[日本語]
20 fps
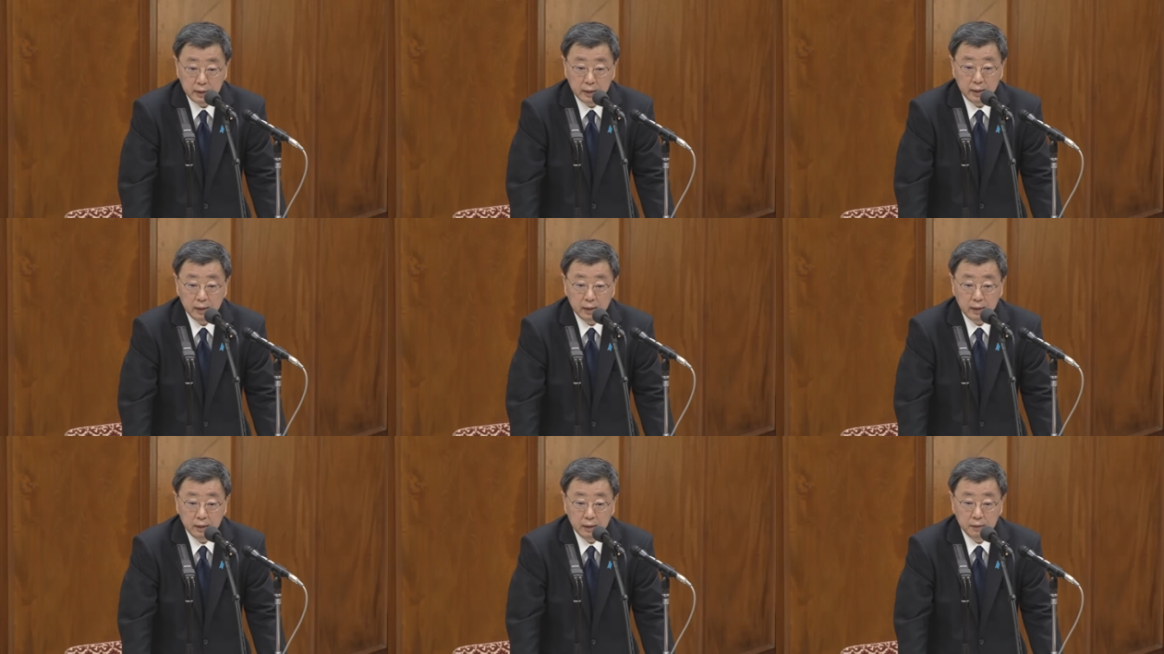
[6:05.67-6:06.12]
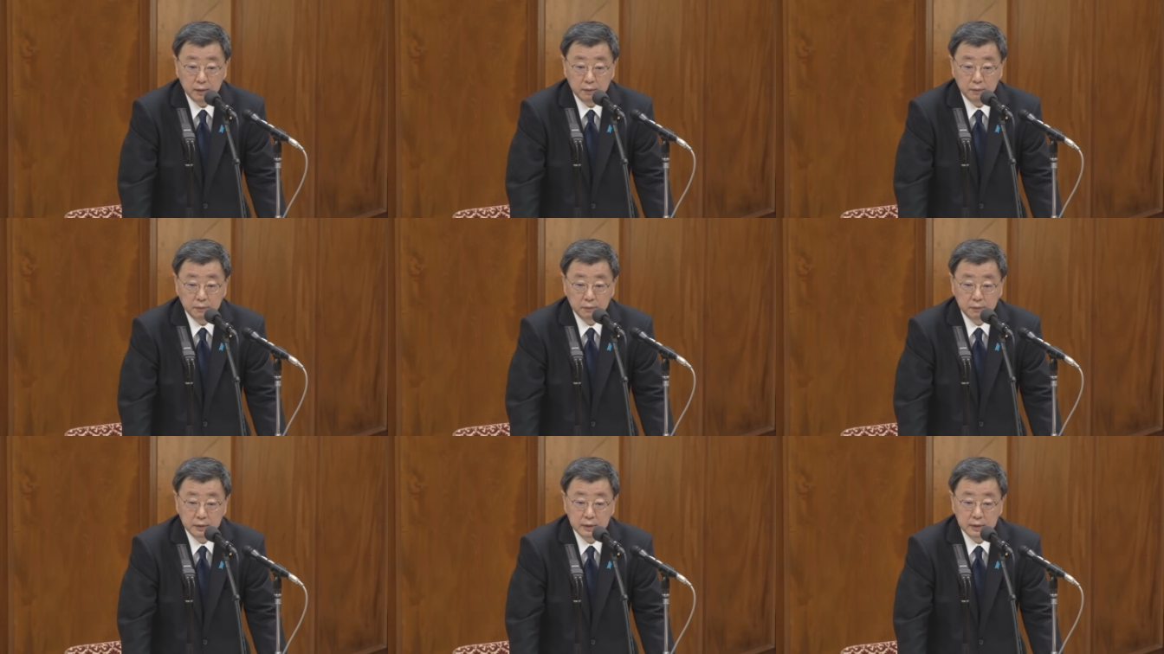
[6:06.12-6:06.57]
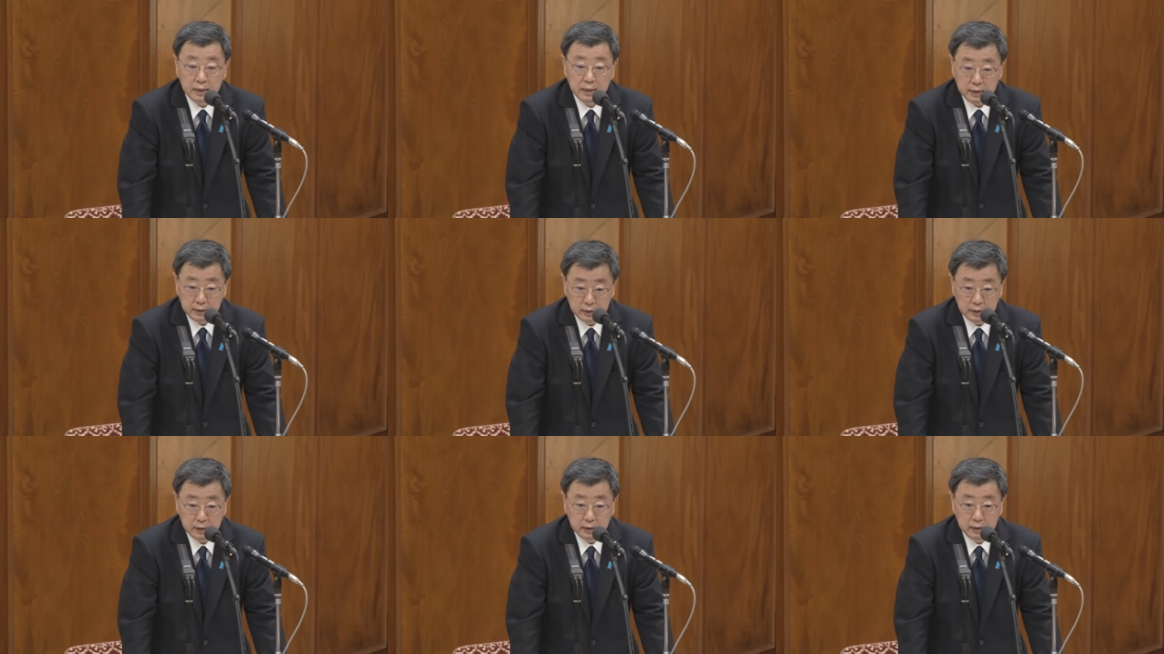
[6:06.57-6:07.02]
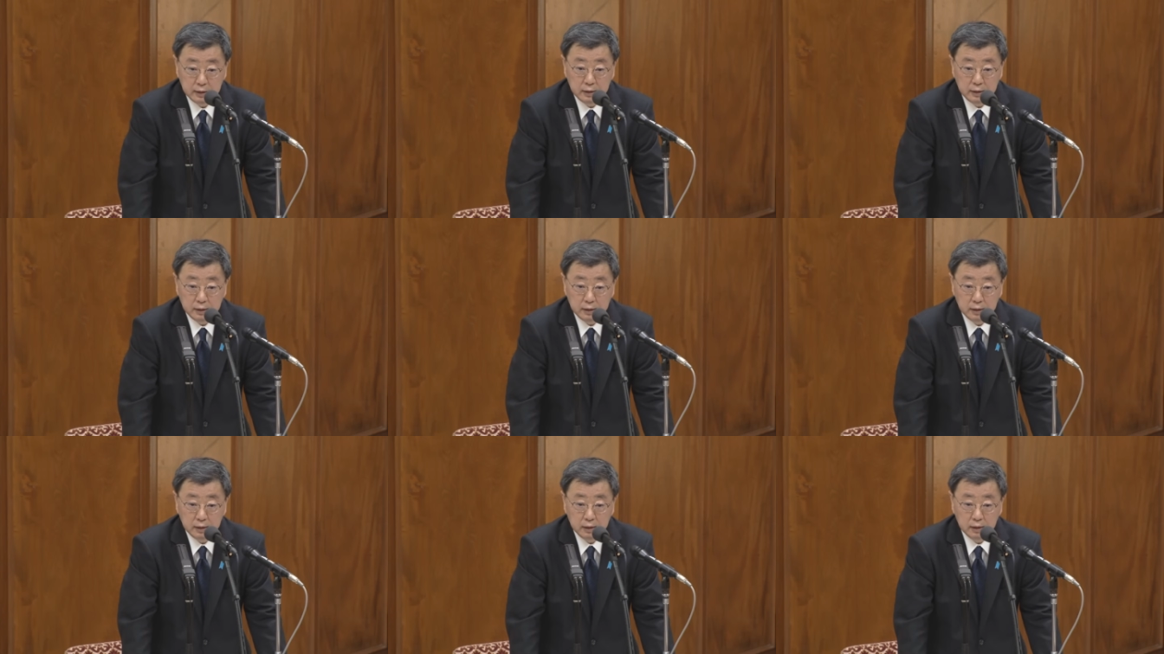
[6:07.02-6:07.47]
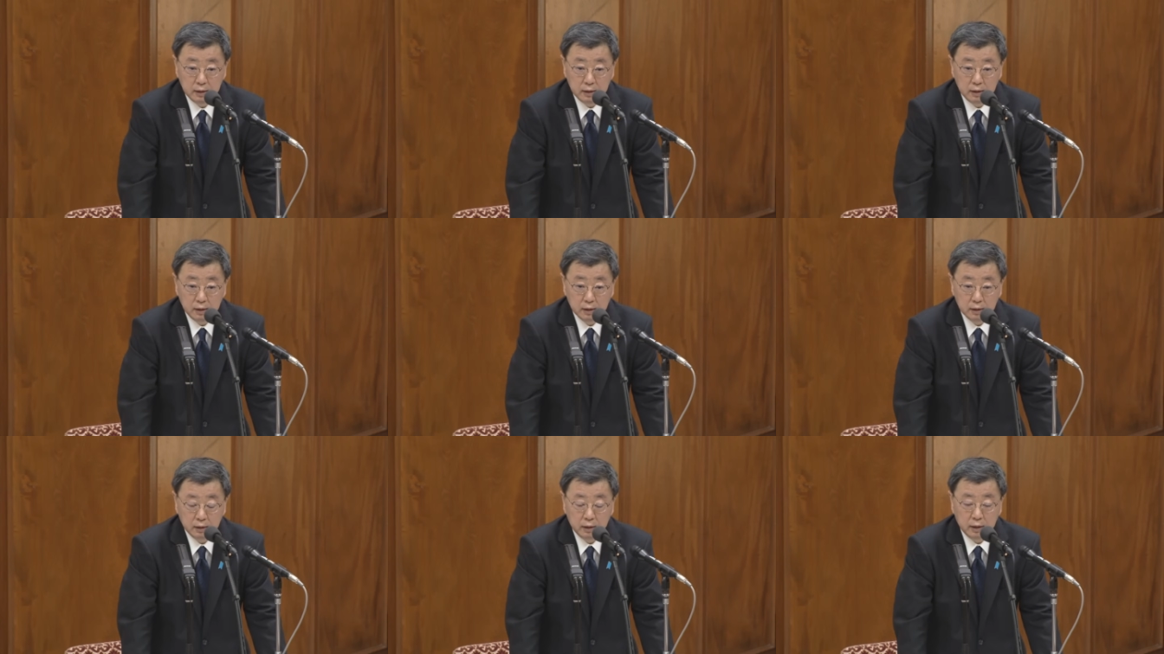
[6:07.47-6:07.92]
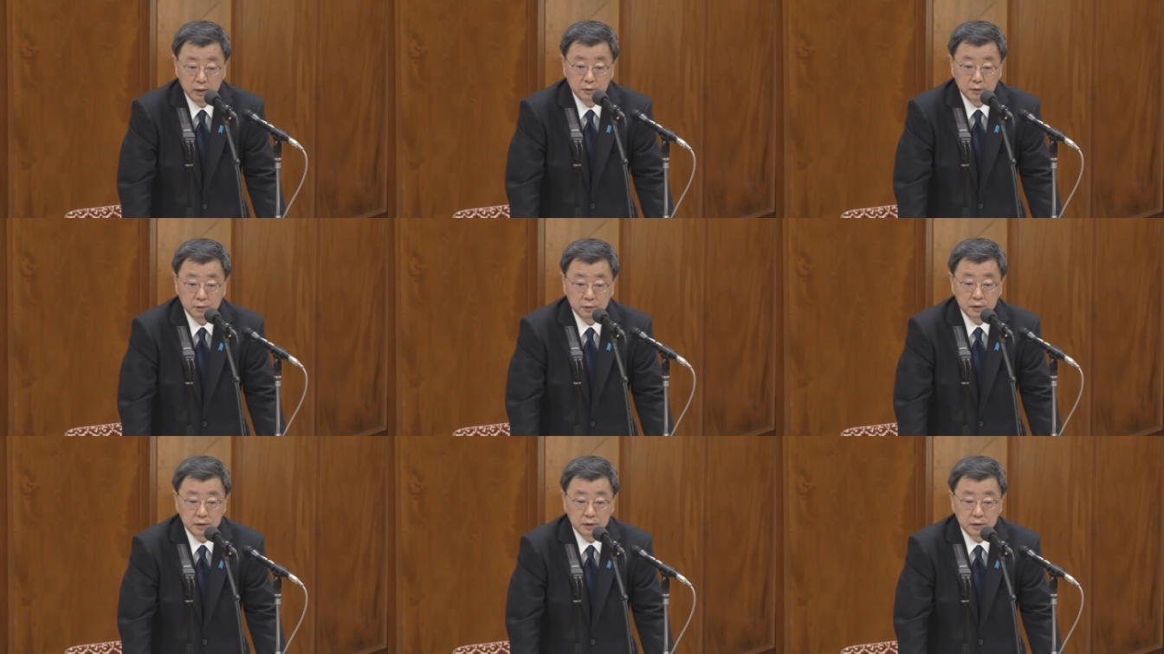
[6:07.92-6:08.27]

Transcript: 還付金に関して、えー、記載